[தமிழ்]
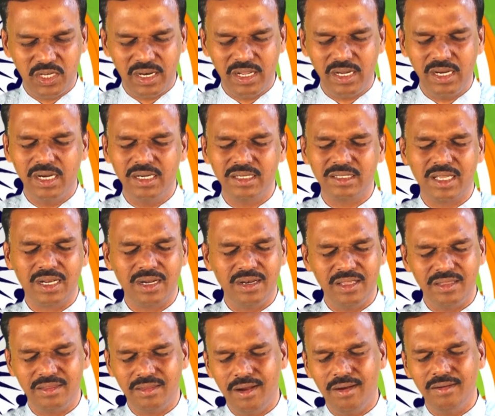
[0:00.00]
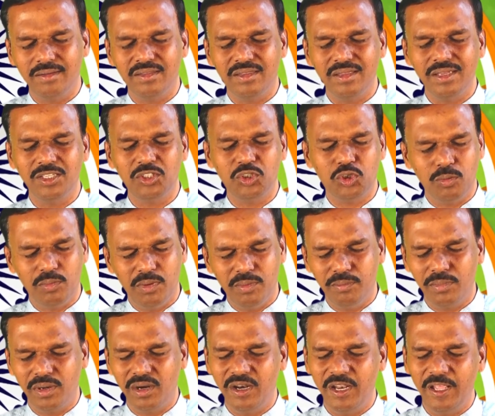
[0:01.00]
ஜனங்கள் தங்களை தாழ்த்தி
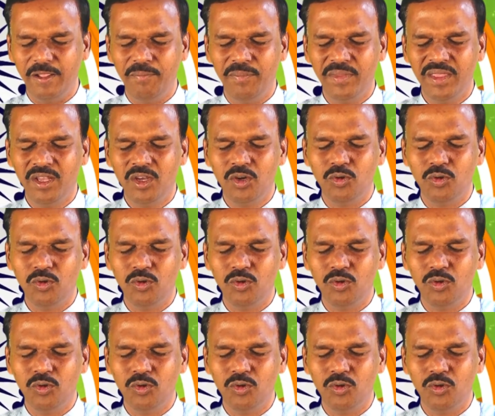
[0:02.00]
ஜபம் பண்ணி